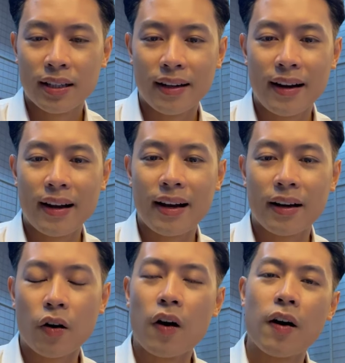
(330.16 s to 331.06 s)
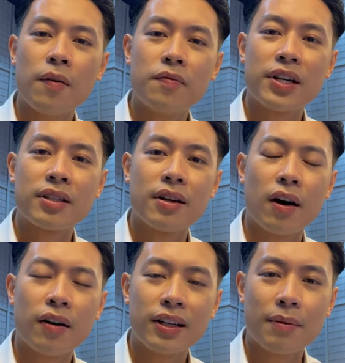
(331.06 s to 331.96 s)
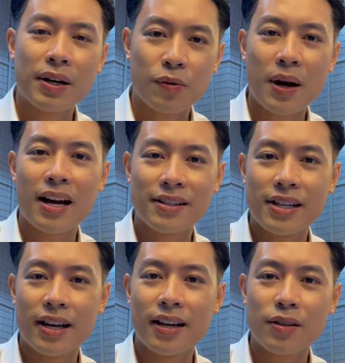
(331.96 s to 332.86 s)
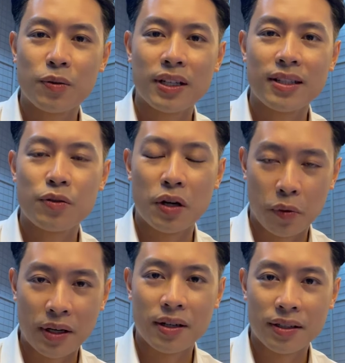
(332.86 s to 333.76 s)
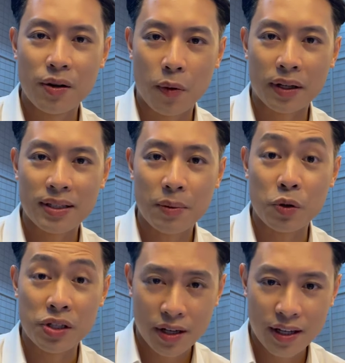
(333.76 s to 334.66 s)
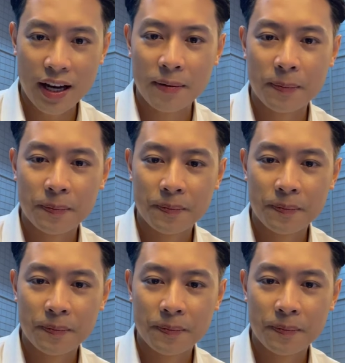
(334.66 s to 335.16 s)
Thế nên là có việc gì đó thì các bạn cũng hạn chế chúng ta di chuyển ở ngoài đường trong khoảng thời gian buổi trưa nhé.